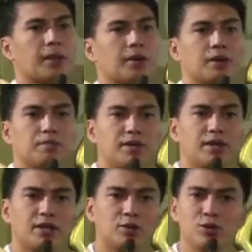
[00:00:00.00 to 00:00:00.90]

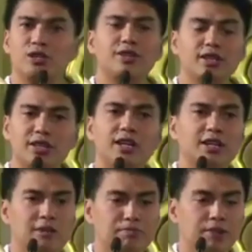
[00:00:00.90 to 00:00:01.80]
Pinagtuunan din nila
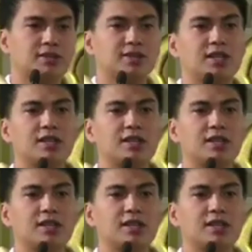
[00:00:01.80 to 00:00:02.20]
ng pansin